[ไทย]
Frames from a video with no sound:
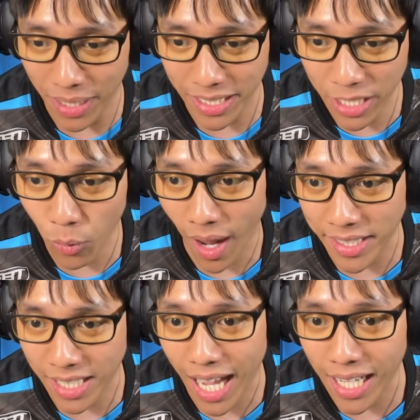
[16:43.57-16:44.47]
ไปเผลอคลิกขวา
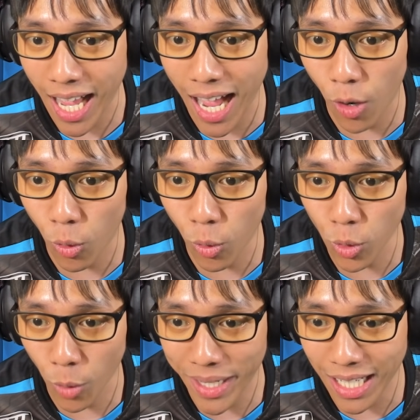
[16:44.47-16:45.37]
เด็ดขาดฮะเอา
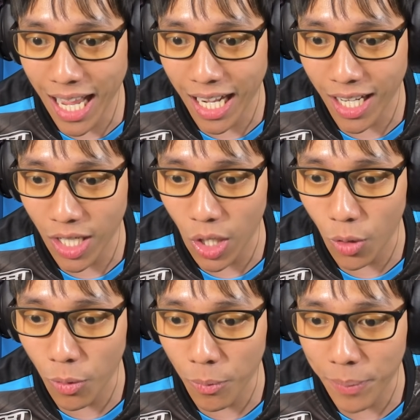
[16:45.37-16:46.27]
ลงไปข้างล่างฮะ
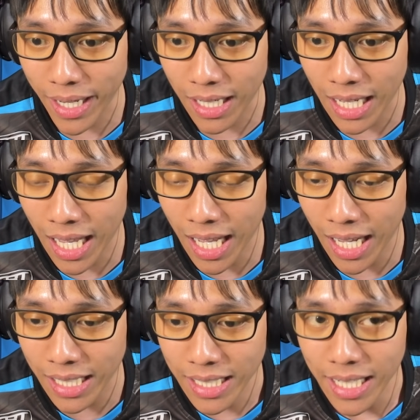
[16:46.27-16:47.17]
ลงไปข้างล่า
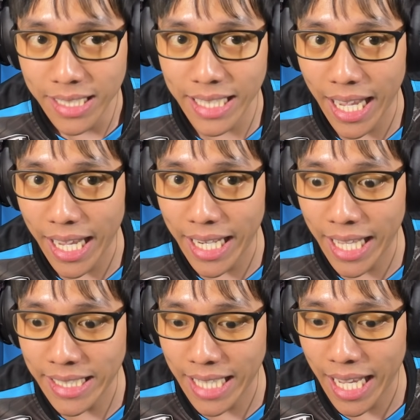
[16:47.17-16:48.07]
งแต่แด
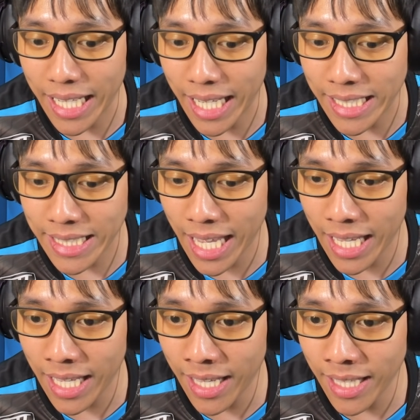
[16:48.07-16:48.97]
นแต่แดนแต
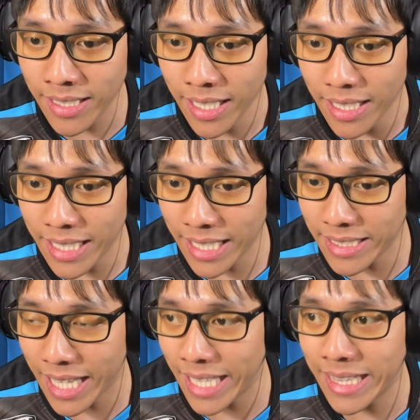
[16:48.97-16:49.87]
นแตน
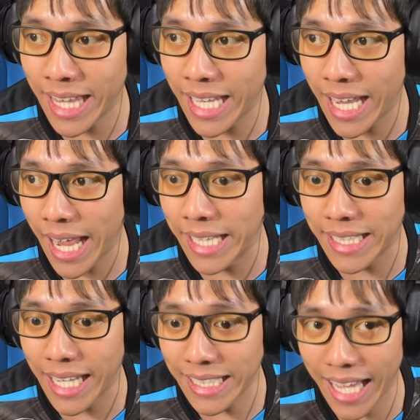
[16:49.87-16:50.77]
แตนแต่แดน
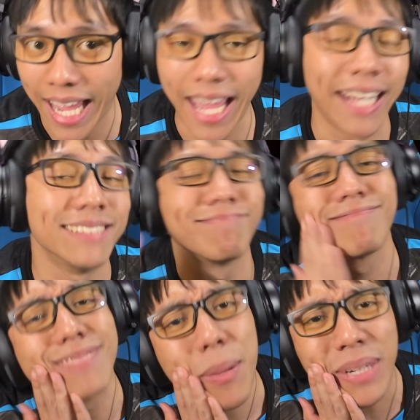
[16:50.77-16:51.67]
แตนแตน
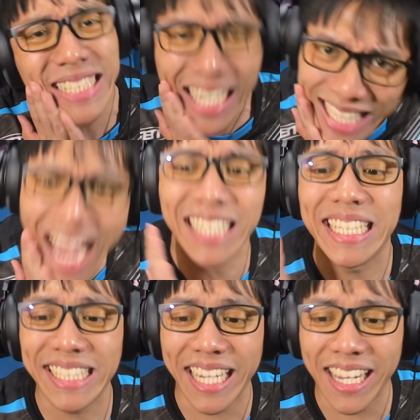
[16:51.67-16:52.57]
มันช่างยาก
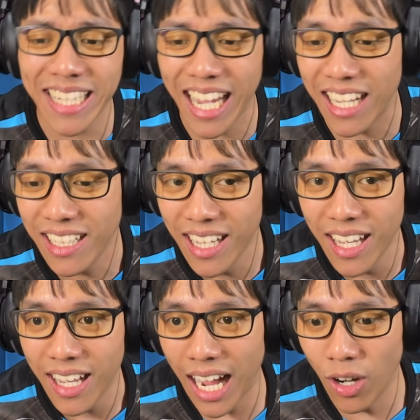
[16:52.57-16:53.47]
จริงๆเลยเนี่ยฮะ
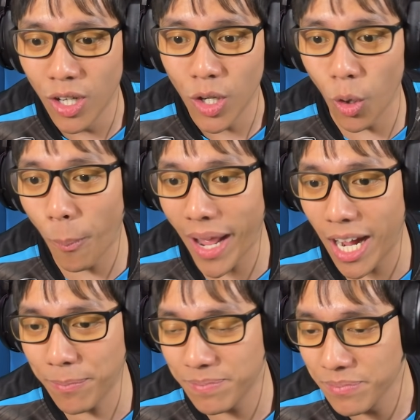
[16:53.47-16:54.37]
อ้าวลงไป
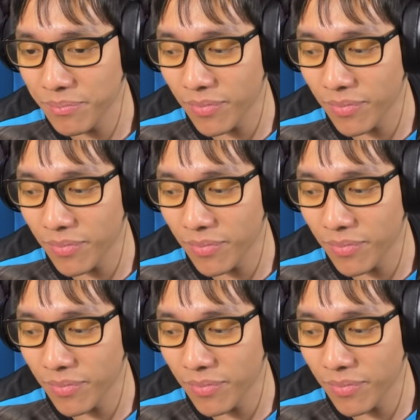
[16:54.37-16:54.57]
ครับ